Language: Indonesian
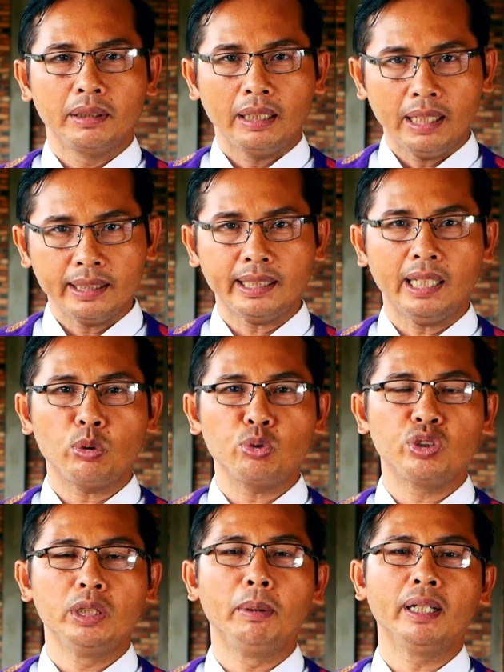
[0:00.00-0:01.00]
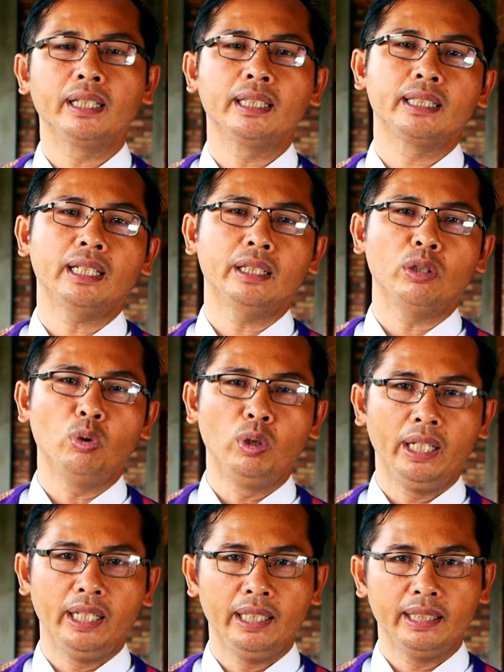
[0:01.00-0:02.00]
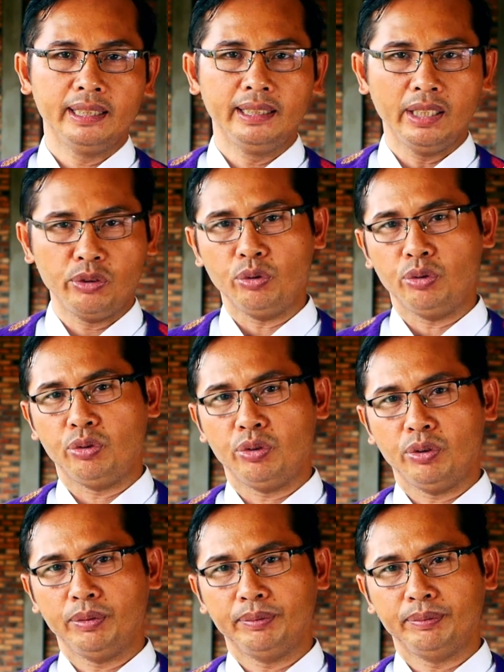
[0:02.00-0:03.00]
Lazarus dibangkitkan oleh Yesus.